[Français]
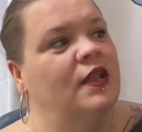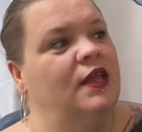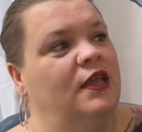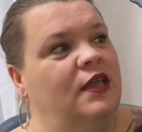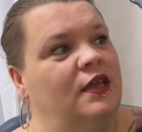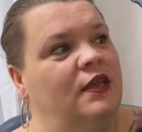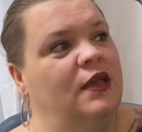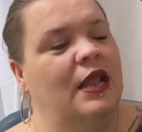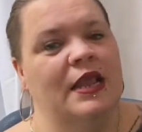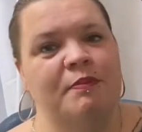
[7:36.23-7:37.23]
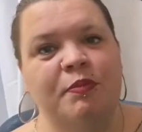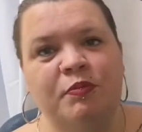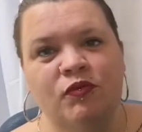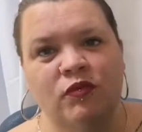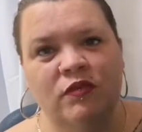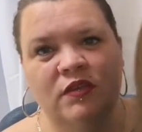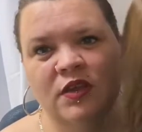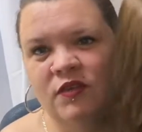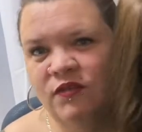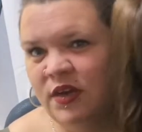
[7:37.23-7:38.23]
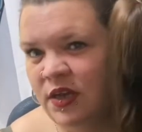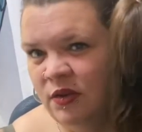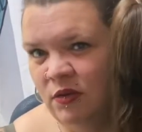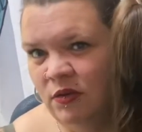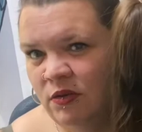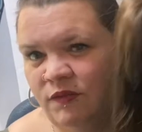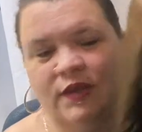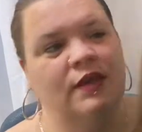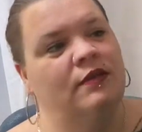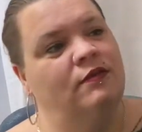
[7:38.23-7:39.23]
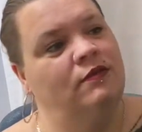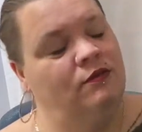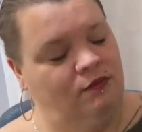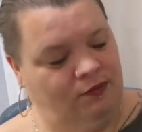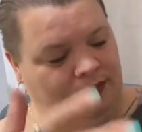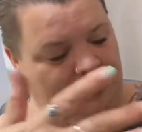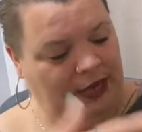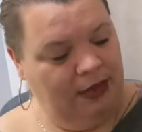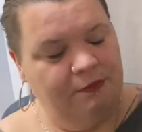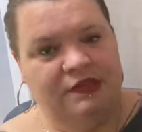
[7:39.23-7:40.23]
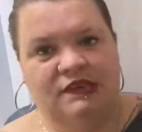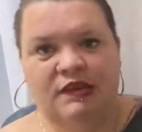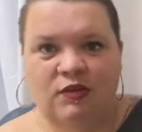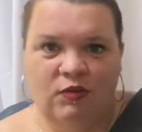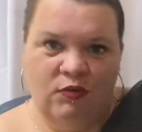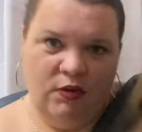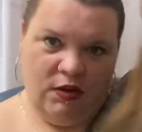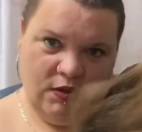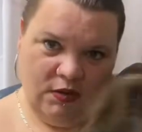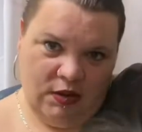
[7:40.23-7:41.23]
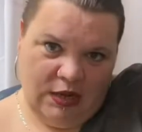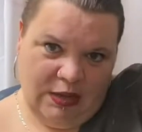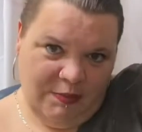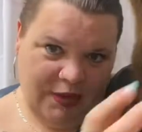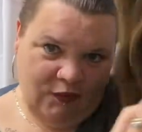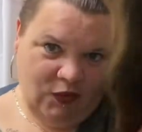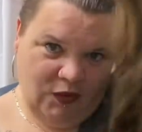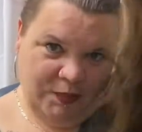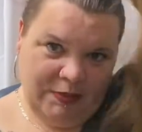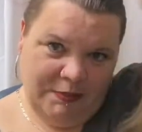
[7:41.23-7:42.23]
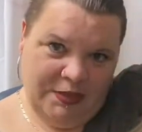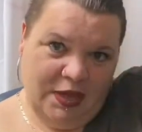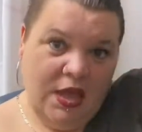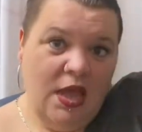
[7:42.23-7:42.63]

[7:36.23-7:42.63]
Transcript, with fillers: Et elle est un peu plus foncée, en vrai. Euh, enfin, là, mais c'est vrai que à la caméra, vous ne l'avez pas de la même manière.